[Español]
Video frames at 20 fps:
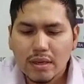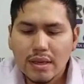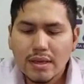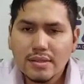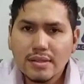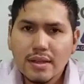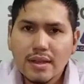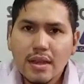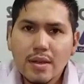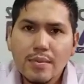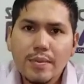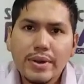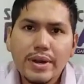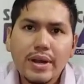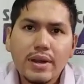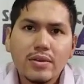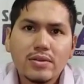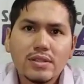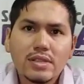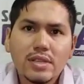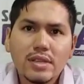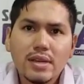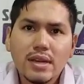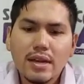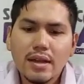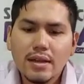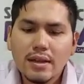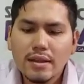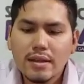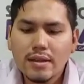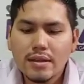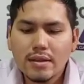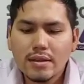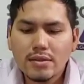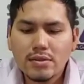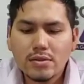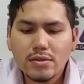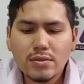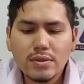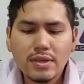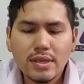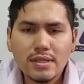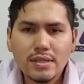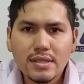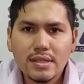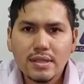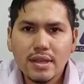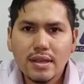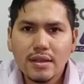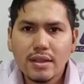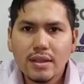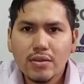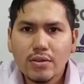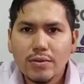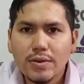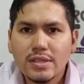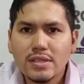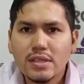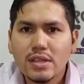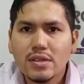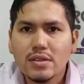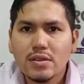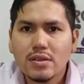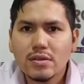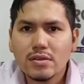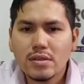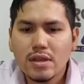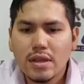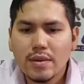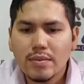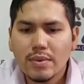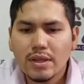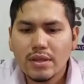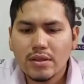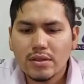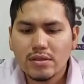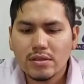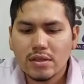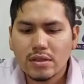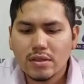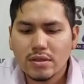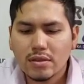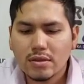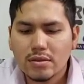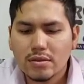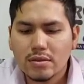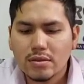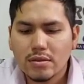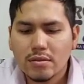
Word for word: Esta lámpara oscila su intensidad de 900 a 1200.